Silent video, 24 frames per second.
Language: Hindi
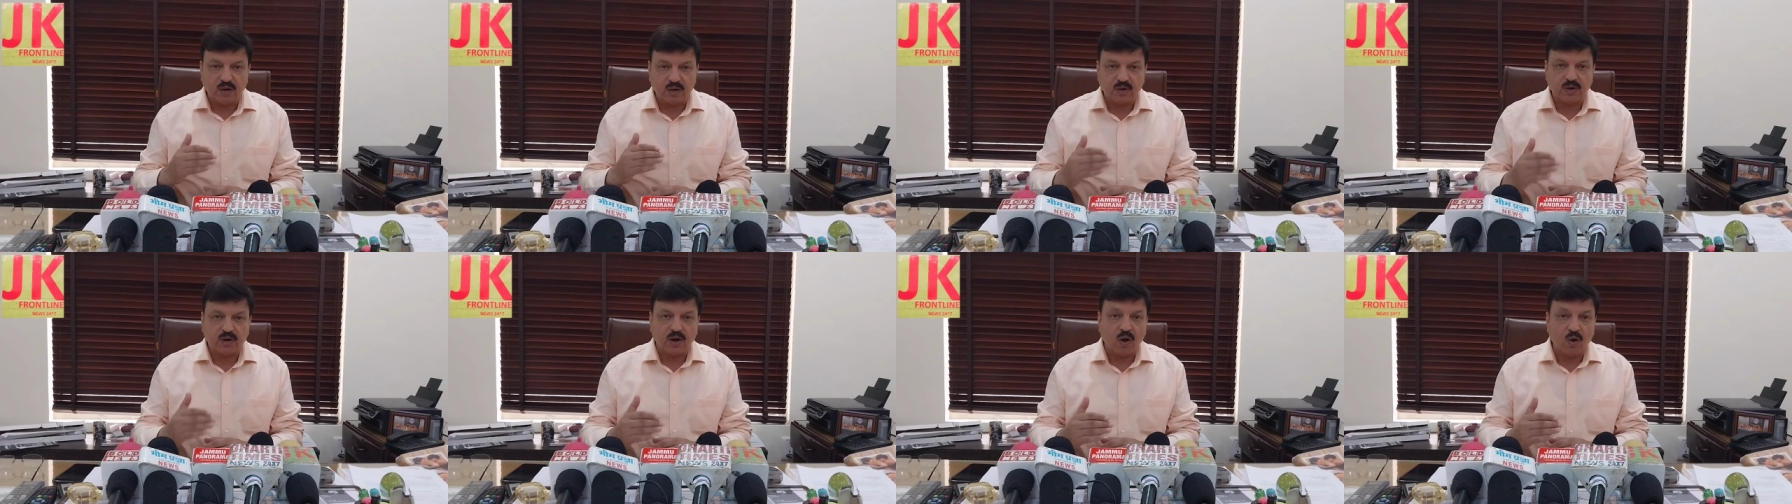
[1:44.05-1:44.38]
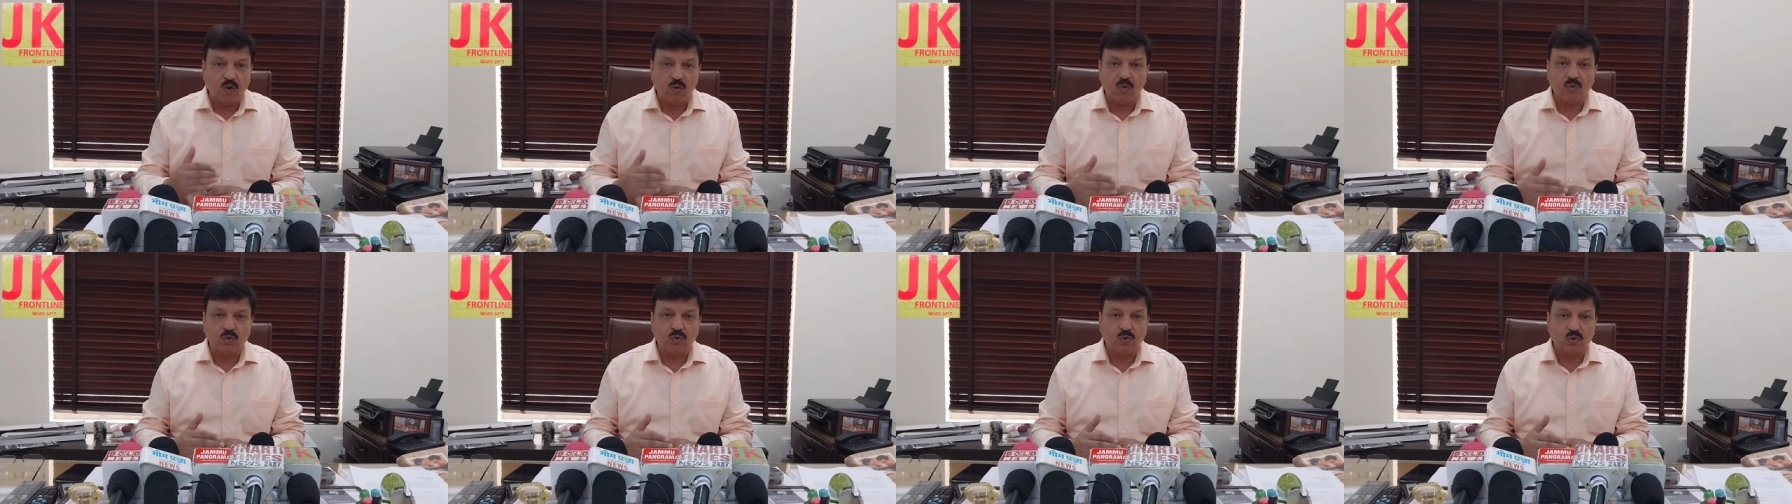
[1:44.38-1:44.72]

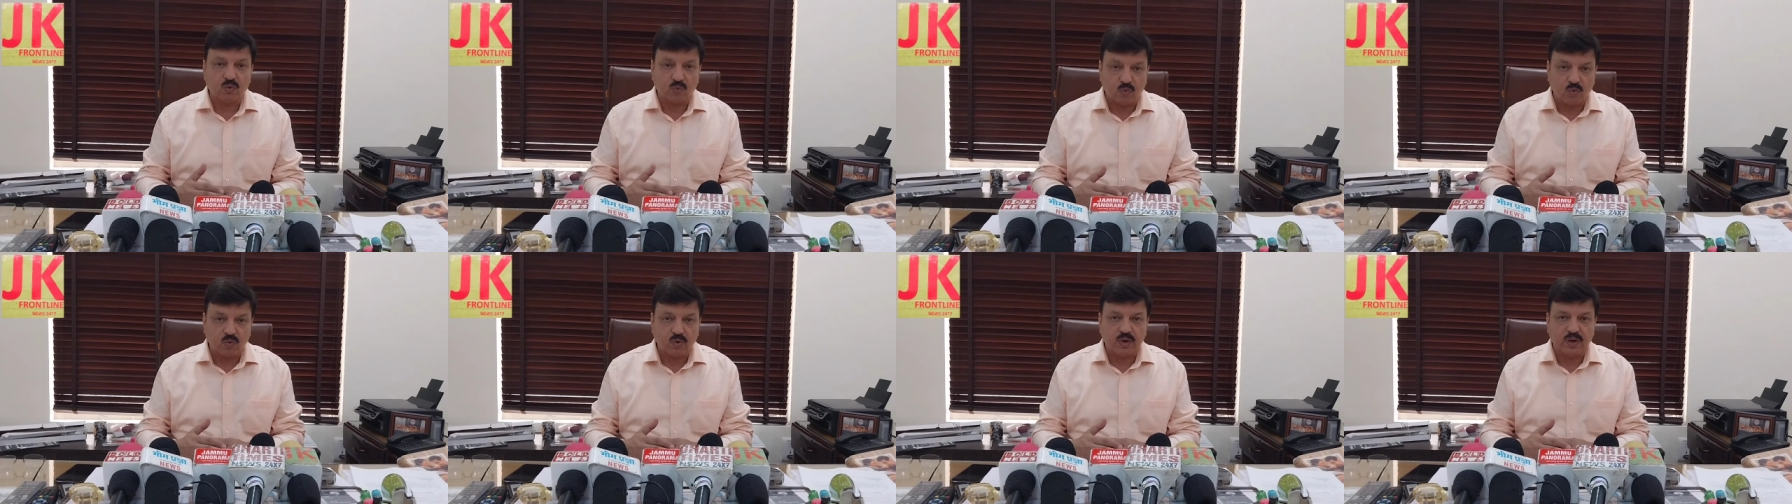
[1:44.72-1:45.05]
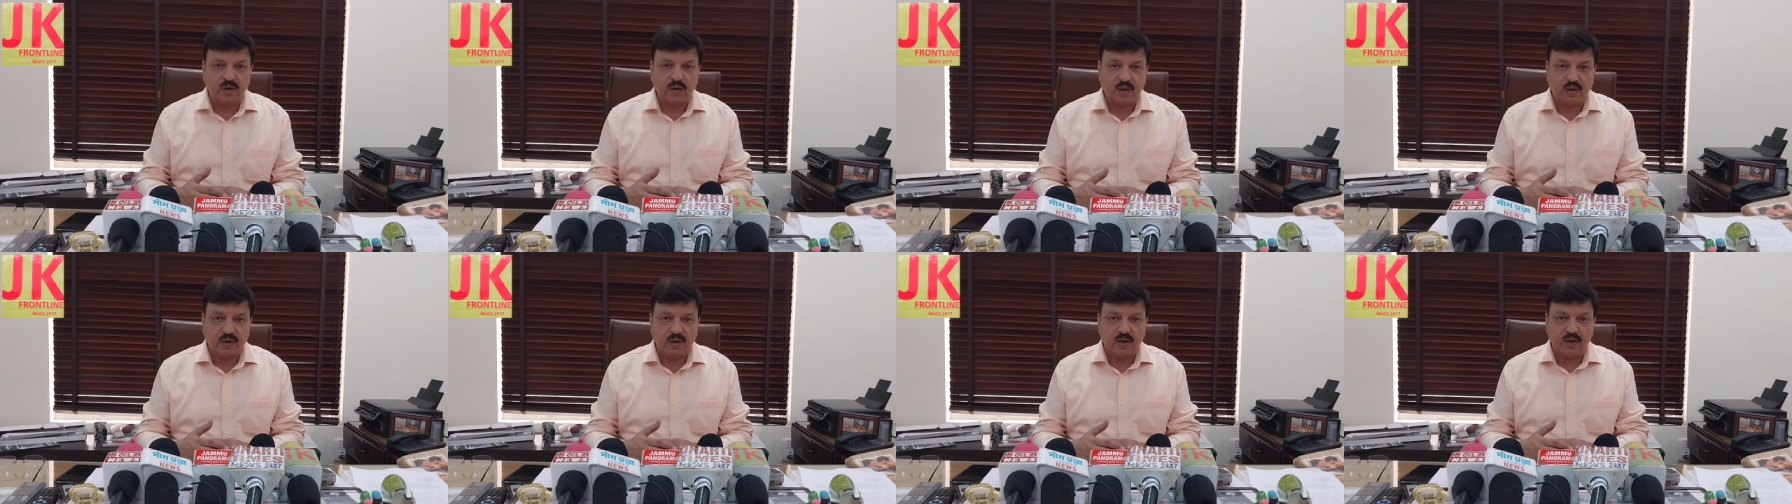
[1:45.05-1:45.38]
घटनाओं को
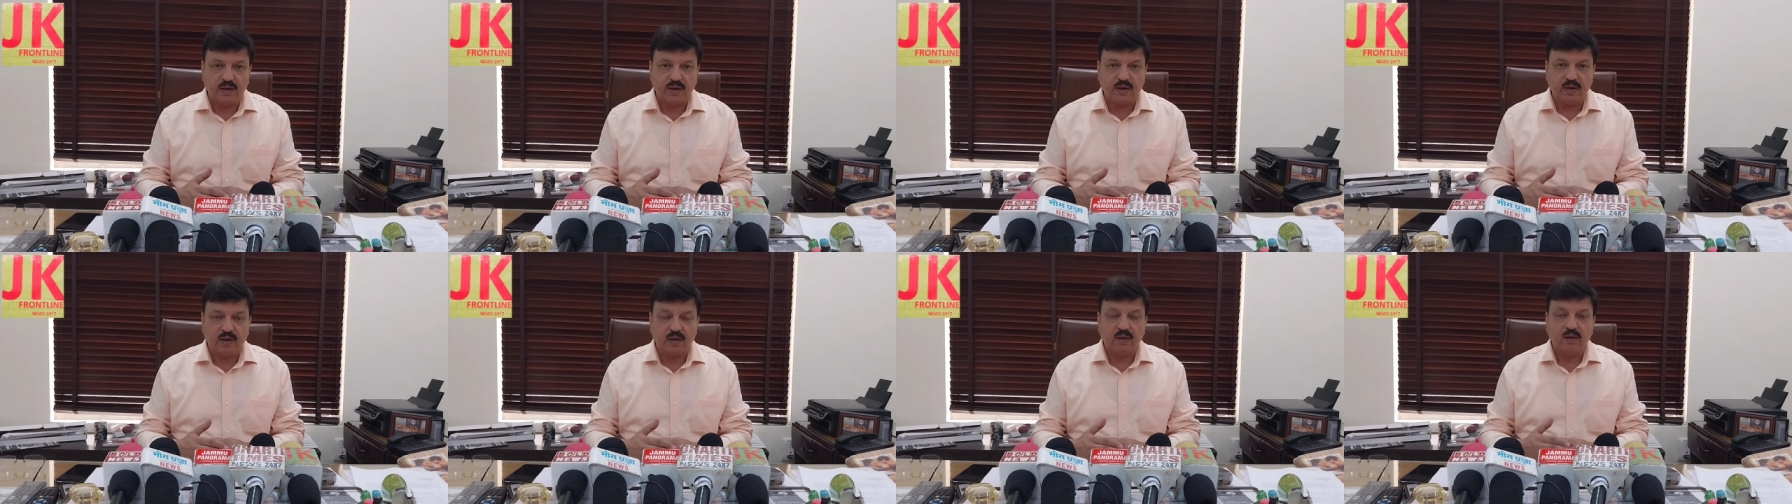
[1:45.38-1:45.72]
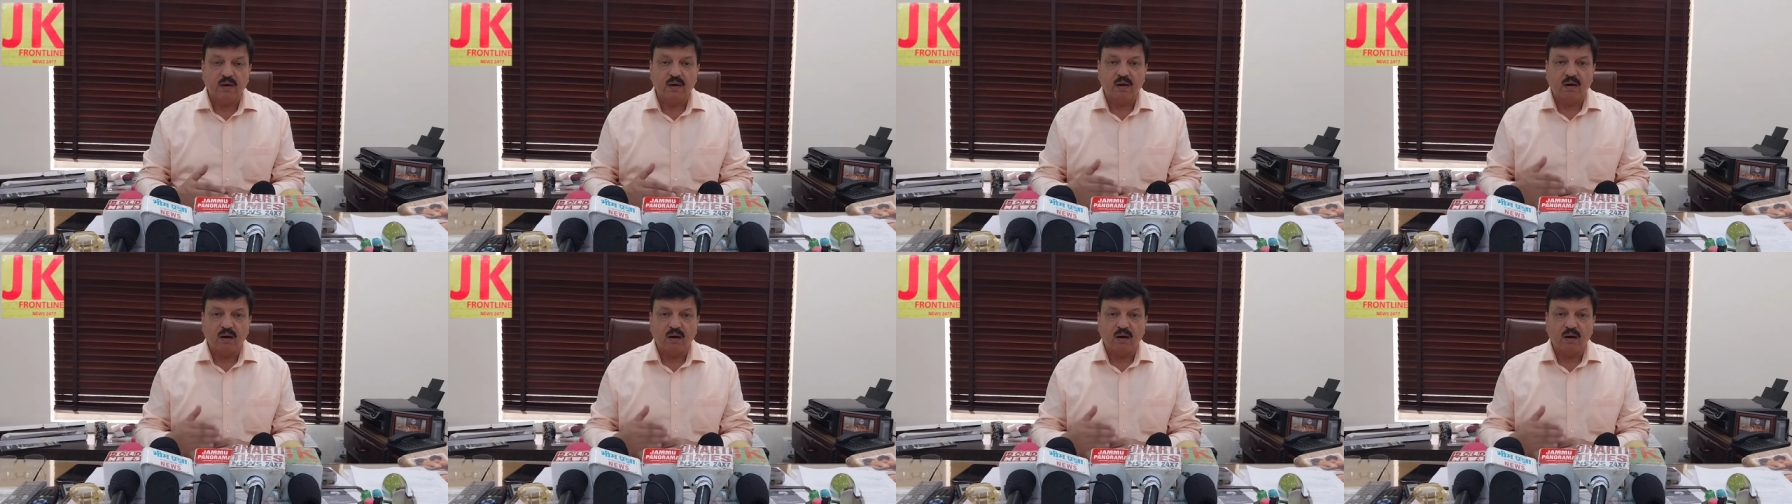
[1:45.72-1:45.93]
रोकने के लिए